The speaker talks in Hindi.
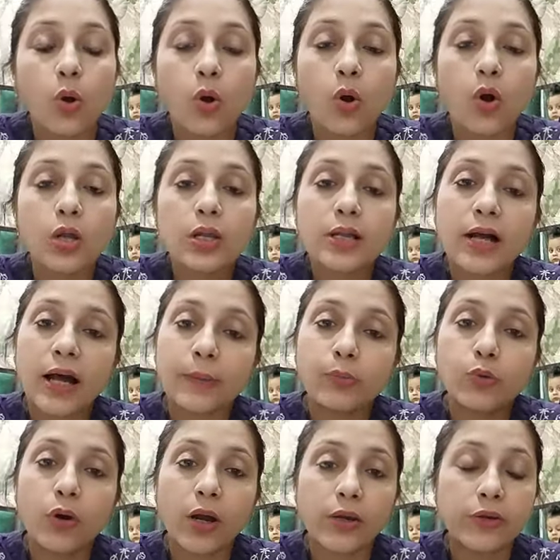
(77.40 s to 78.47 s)
और
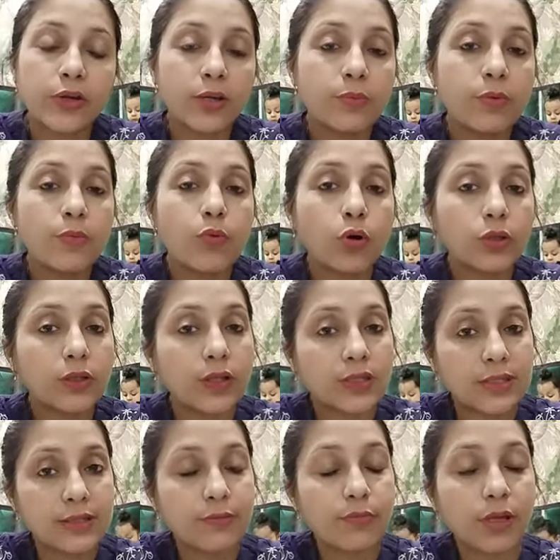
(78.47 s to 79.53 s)
कार्बोहाइड्रेट भी बहुत
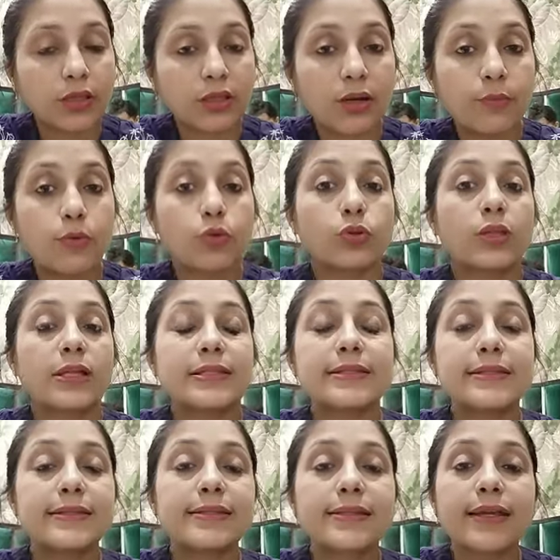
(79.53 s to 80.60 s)
अच्छी मात्रा में होता है
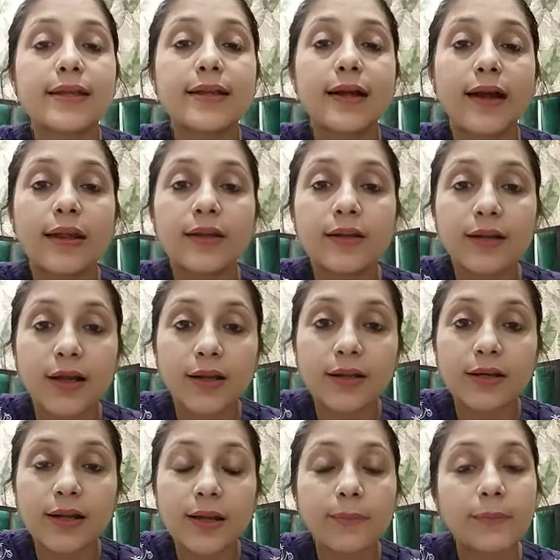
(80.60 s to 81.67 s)
जिसके कारण
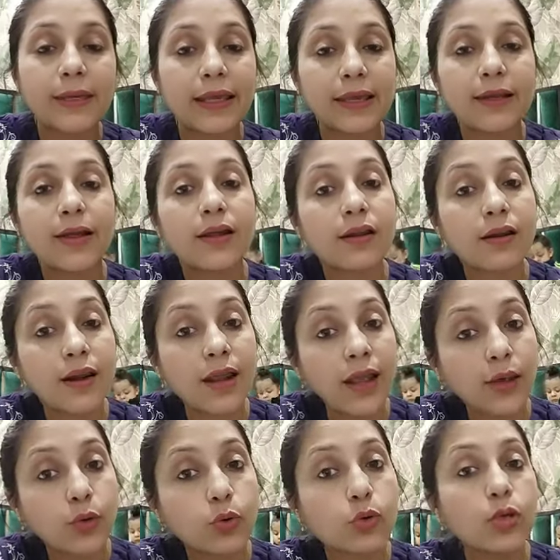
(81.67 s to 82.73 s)
अगर आप केला
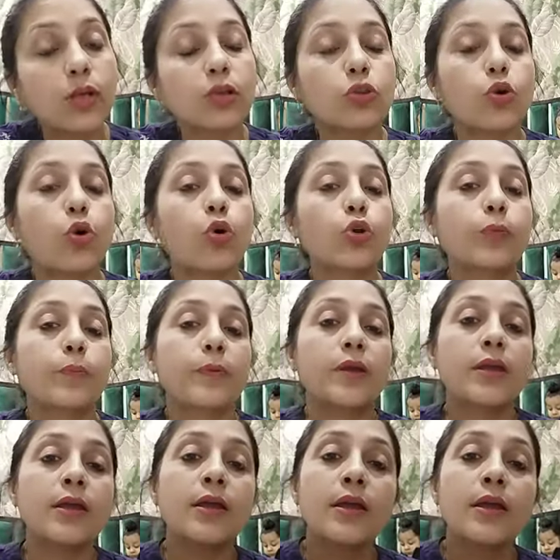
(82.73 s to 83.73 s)
रेगुलर तौर पे